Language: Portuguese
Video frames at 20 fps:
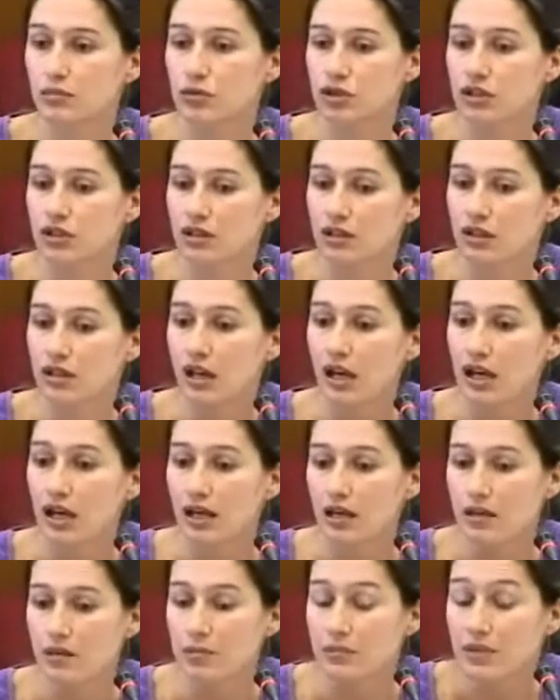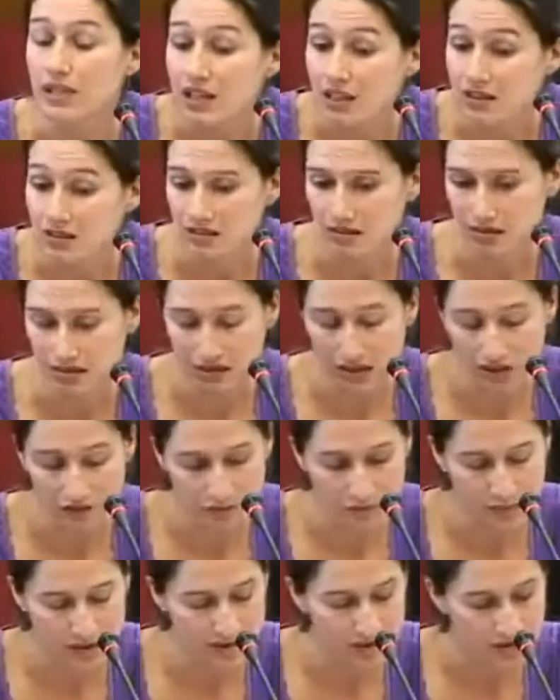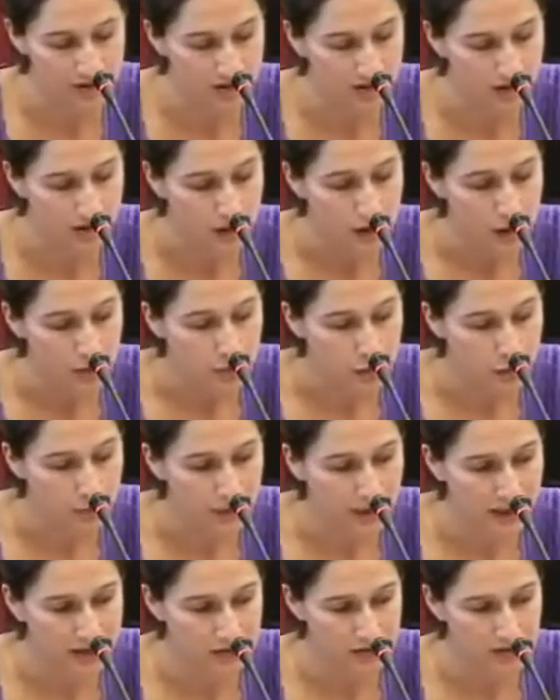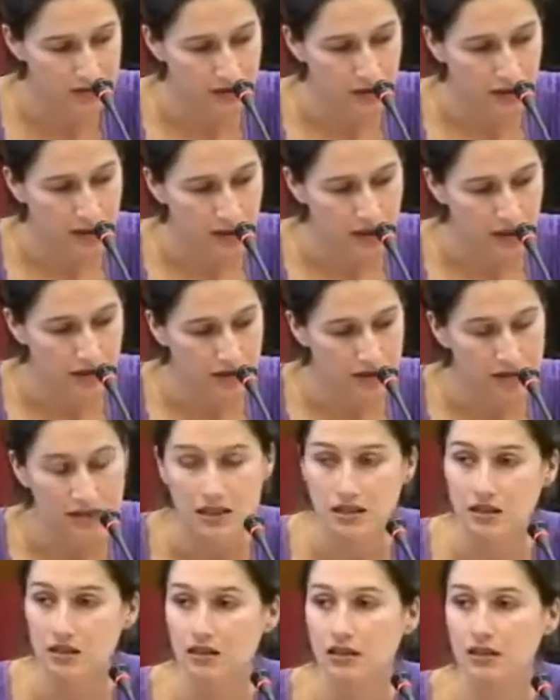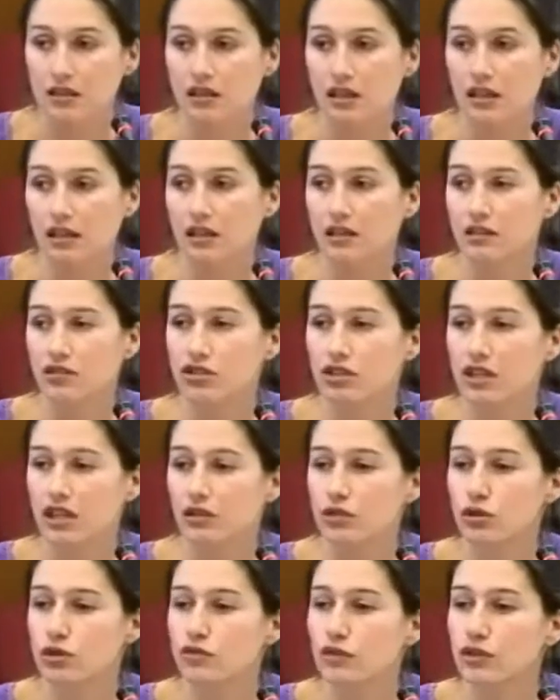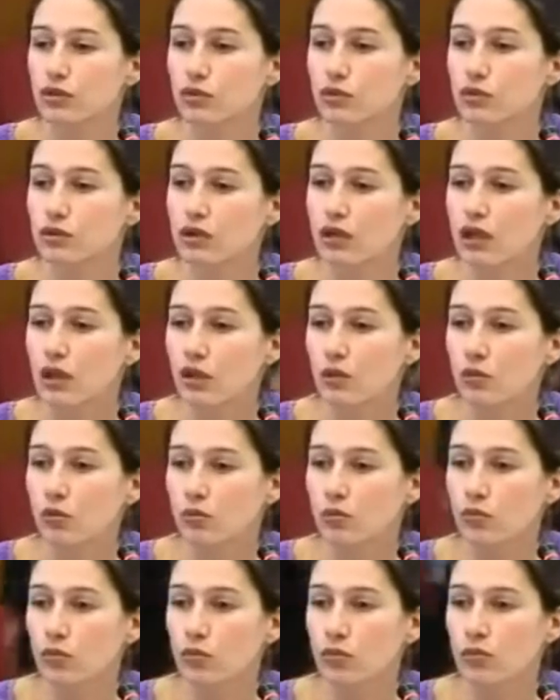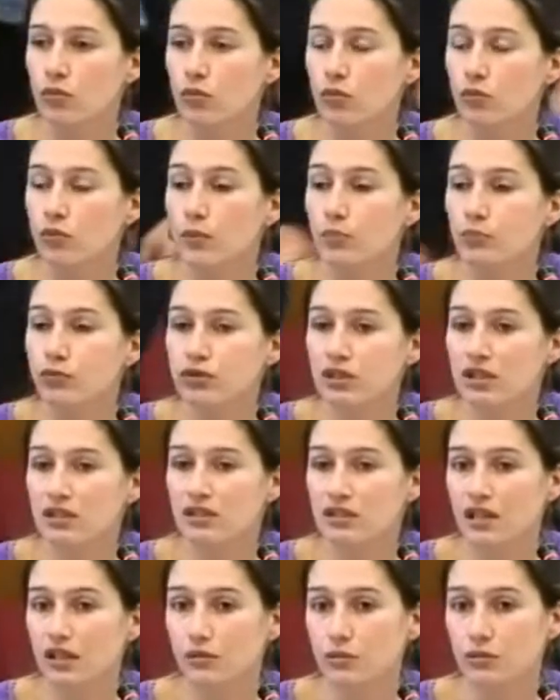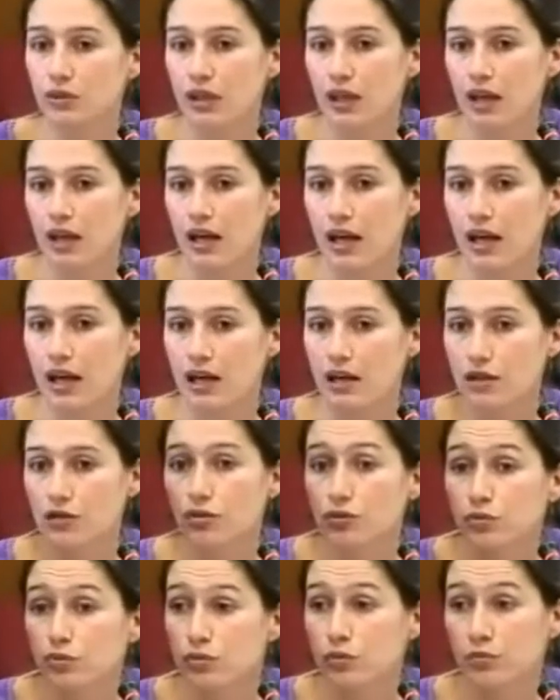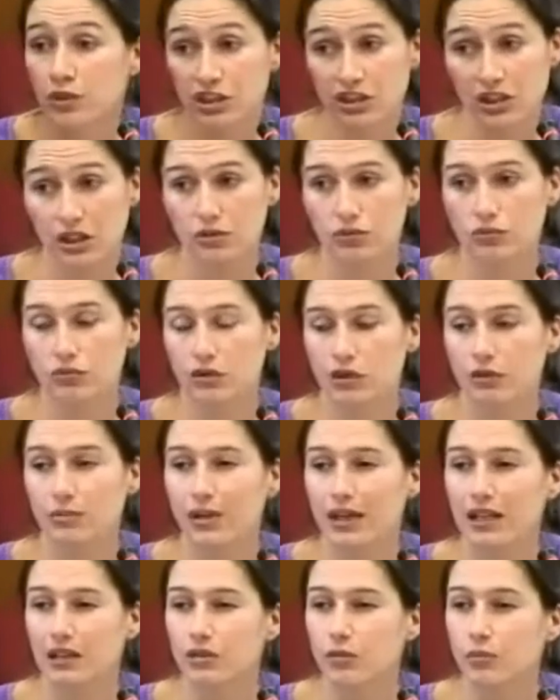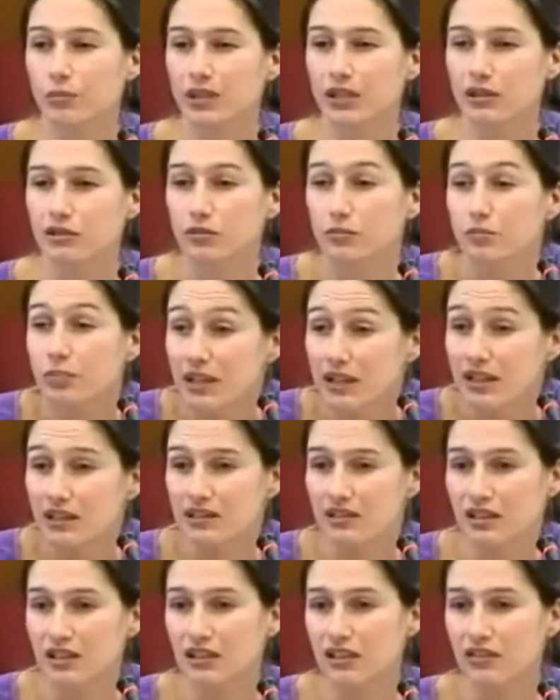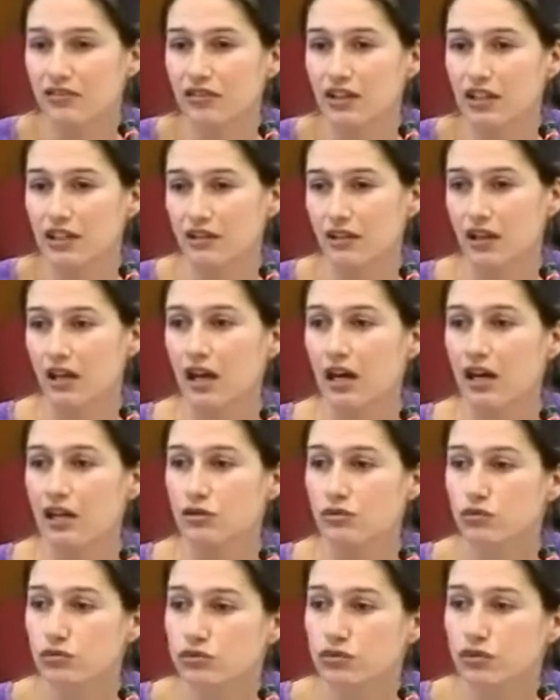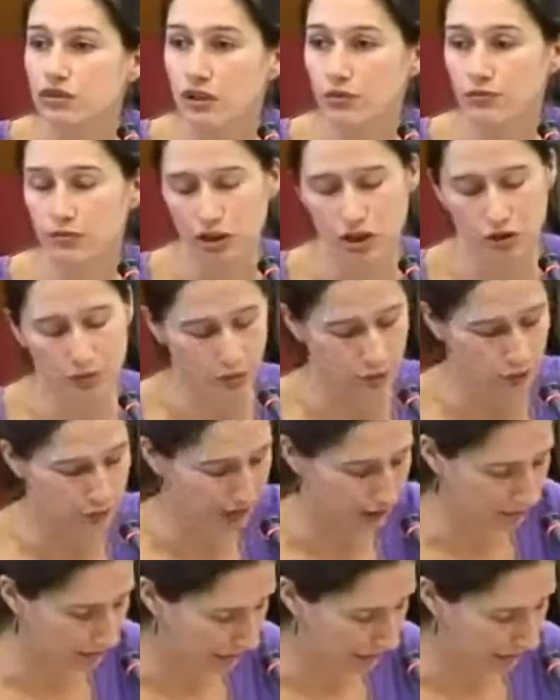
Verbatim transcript: que eh, merece e deve merecer por parte eh, desta Secretaria de Estado da Juventude uma posição junto do Ministério do Trabalho para incentivar a resolução deste problema